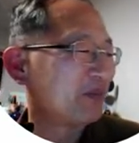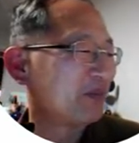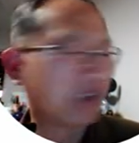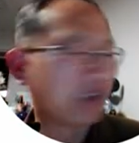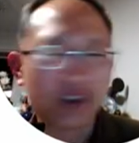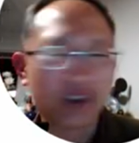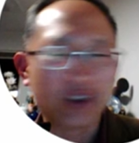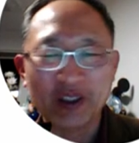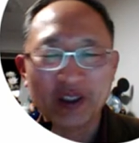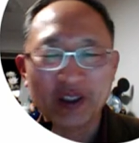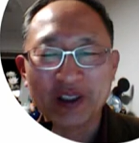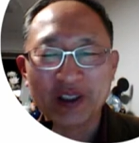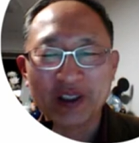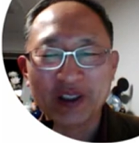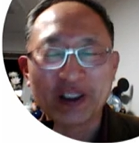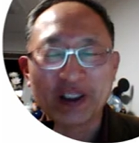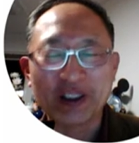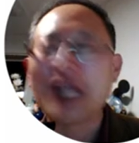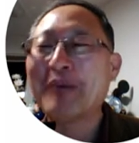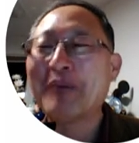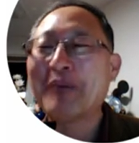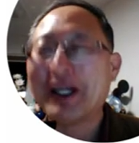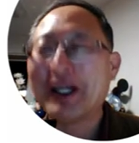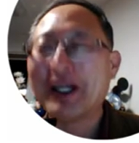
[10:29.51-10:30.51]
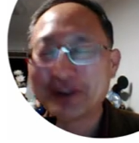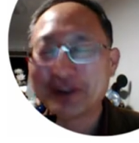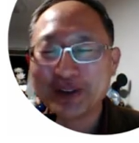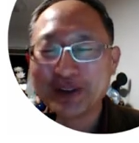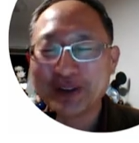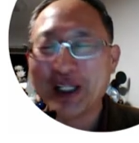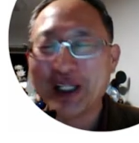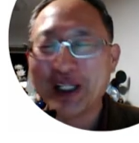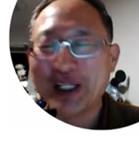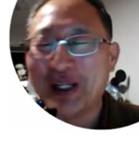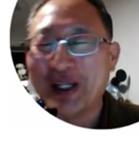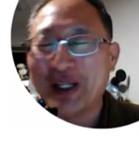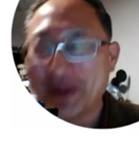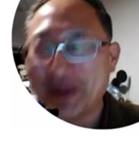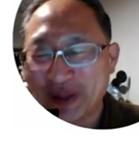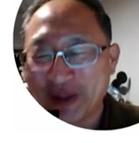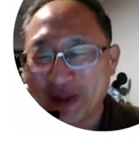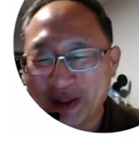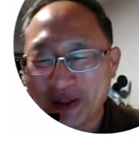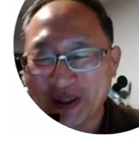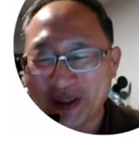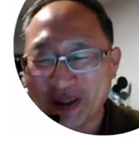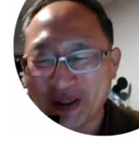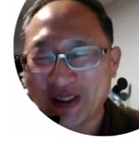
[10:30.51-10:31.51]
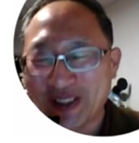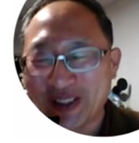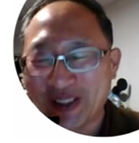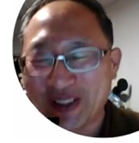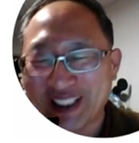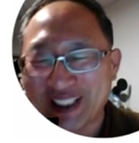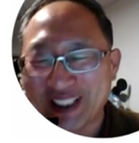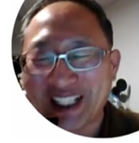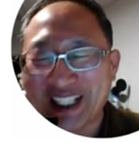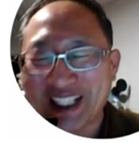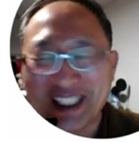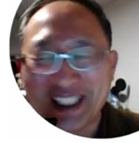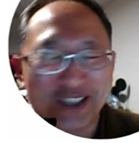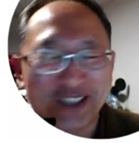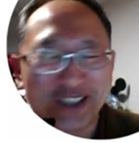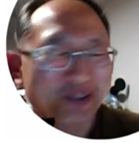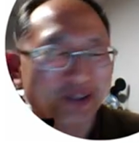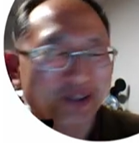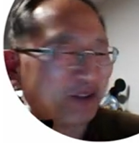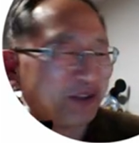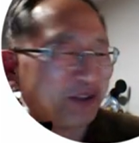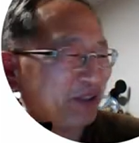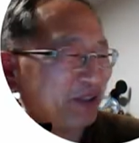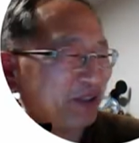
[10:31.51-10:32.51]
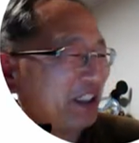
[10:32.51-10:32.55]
어, 드라마 주제하고는 전혀 상관없습니다.